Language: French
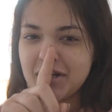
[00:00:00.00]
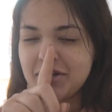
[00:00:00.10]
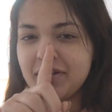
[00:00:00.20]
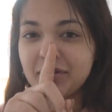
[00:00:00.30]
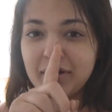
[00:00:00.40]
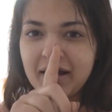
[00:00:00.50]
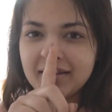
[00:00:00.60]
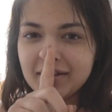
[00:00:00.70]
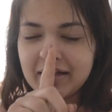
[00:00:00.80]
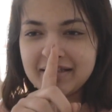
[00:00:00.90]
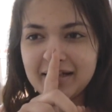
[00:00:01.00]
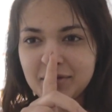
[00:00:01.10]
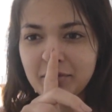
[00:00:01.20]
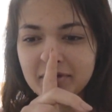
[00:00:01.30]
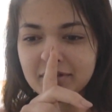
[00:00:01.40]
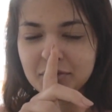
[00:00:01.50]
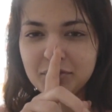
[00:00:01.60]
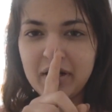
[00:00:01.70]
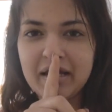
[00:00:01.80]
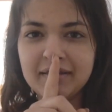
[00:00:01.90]
Je viens de regarder dans la salle de bain, j'étais aux
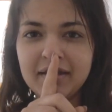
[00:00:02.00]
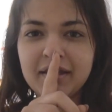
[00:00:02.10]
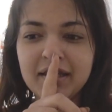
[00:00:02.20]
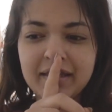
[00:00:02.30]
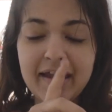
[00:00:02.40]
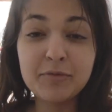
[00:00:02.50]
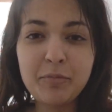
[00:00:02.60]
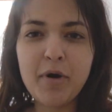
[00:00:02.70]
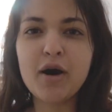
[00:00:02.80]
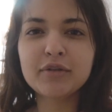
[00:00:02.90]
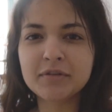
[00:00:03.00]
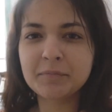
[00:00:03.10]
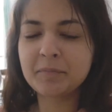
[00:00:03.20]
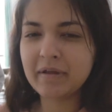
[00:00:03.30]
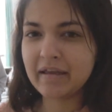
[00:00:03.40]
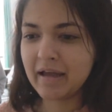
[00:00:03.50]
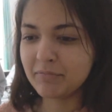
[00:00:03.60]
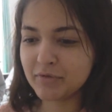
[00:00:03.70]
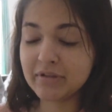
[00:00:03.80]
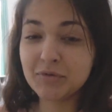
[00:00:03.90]
toilettes et il y a une porte et elle
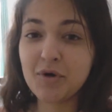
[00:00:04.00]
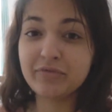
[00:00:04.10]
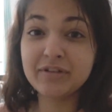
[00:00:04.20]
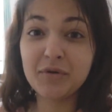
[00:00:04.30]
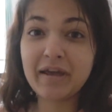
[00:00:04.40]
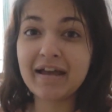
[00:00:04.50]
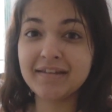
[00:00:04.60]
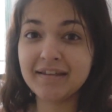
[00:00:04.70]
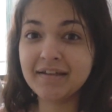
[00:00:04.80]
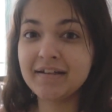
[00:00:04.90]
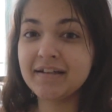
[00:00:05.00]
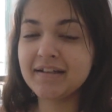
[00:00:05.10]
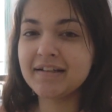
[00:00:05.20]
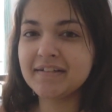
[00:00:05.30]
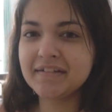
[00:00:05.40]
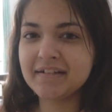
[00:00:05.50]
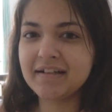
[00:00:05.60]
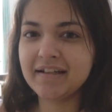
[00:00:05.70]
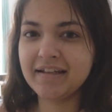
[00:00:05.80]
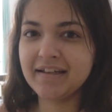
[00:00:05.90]
me donnait trop envie de regarder.
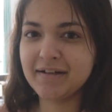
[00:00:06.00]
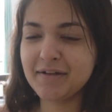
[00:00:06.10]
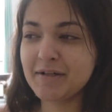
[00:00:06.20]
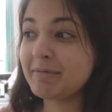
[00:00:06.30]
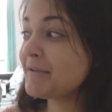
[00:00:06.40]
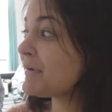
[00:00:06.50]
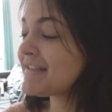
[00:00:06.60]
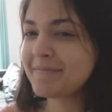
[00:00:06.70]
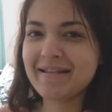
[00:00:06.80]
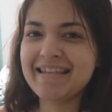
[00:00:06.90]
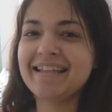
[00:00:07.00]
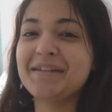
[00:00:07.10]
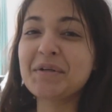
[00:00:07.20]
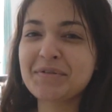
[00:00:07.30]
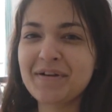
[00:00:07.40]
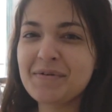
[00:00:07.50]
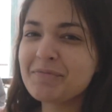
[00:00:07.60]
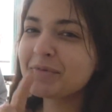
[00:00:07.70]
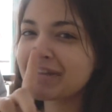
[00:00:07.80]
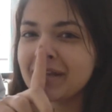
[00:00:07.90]
Et euh, Manon, bah elle sait pas ce qu'il y a dedans, je vais lui
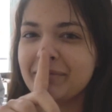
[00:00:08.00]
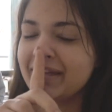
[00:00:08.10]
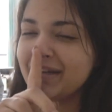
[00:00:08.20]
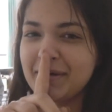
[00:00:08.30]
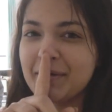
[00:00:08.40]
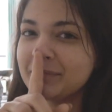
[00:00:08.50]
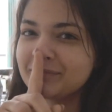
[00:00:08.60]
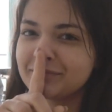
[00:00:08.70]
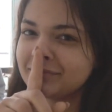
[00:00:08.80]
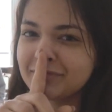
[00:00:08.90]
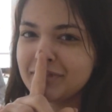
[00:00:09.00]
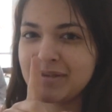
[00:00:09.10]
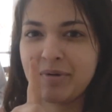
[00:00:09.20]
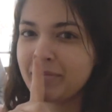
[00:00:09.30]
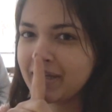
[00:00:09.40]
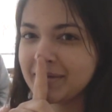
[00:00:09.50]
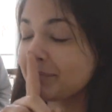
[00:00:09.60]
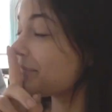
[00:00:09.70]
montrer, mais euh, vous n'êtes pas prêts.